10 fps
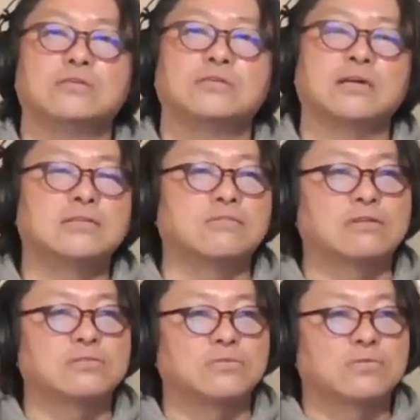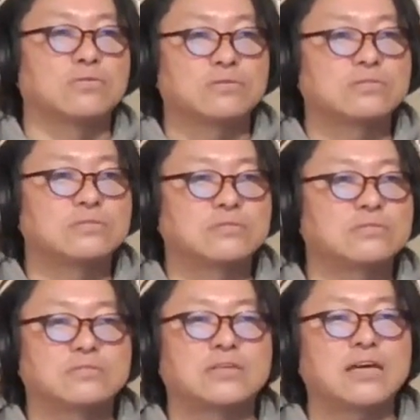うんていうかそのこう
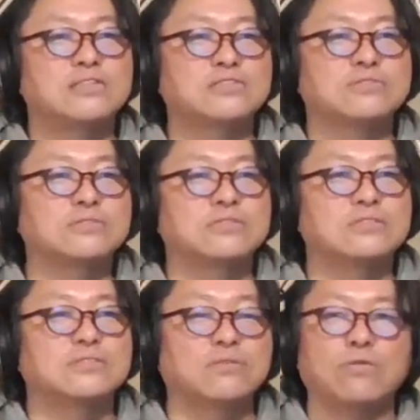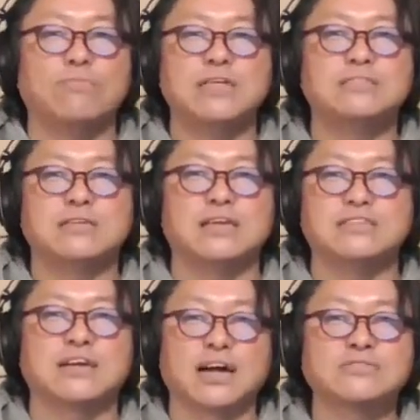青春の
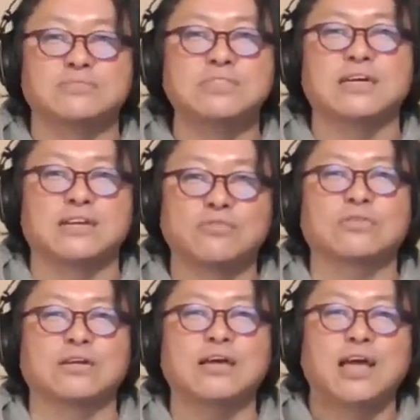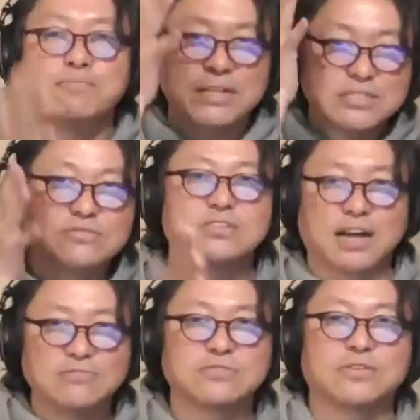メッセージで書くみたいなことがねまっすぐに
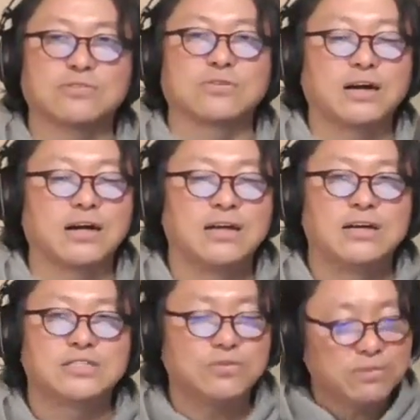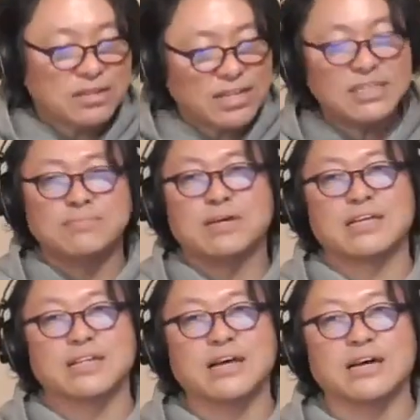書くっていうことがそんなにま
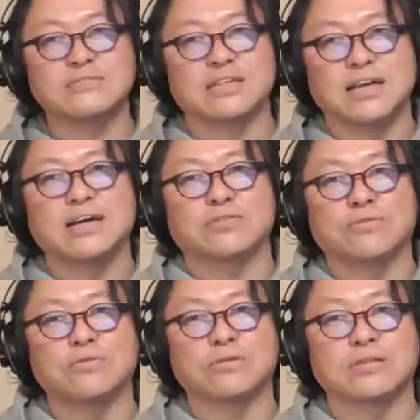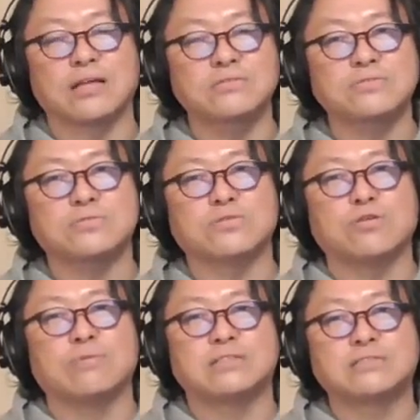だねあるかないかの頃で言うとそ
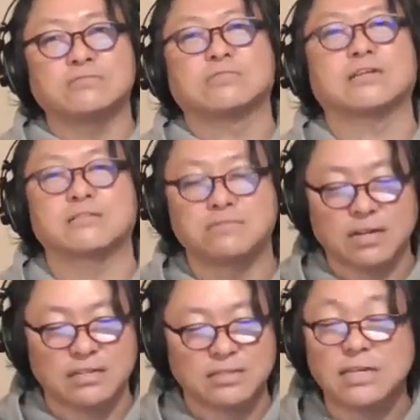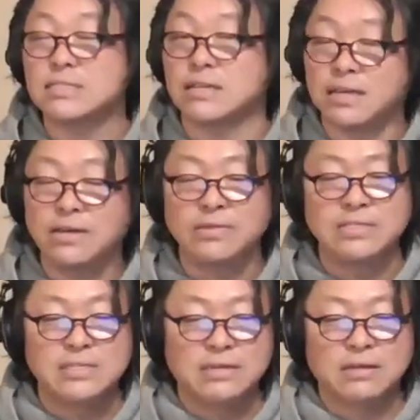こをまっすぐに歌ってる感じがしてね、
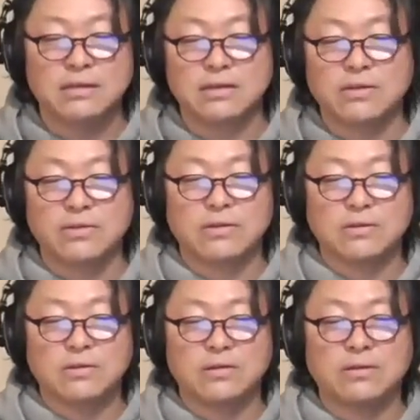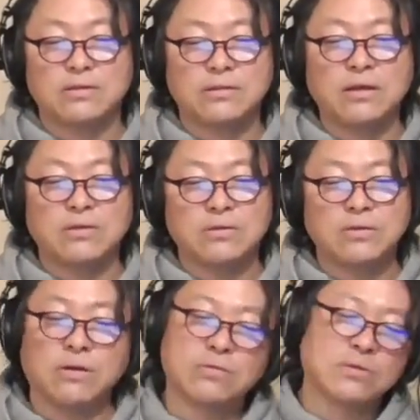えー、で
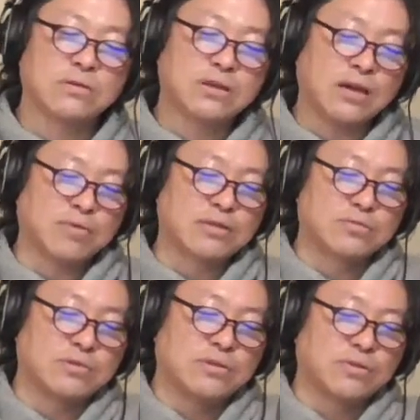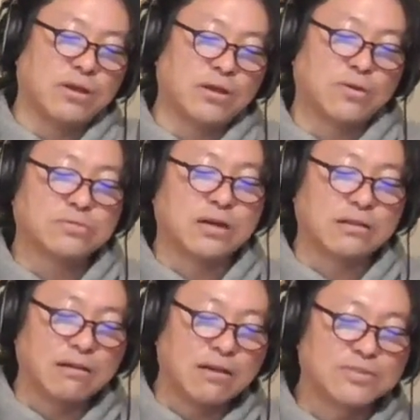いやなんか聞けば聞くほどええ曲
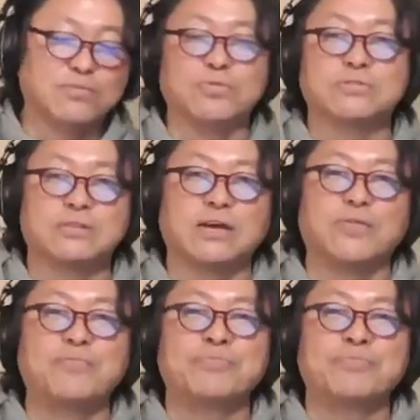やなと思って。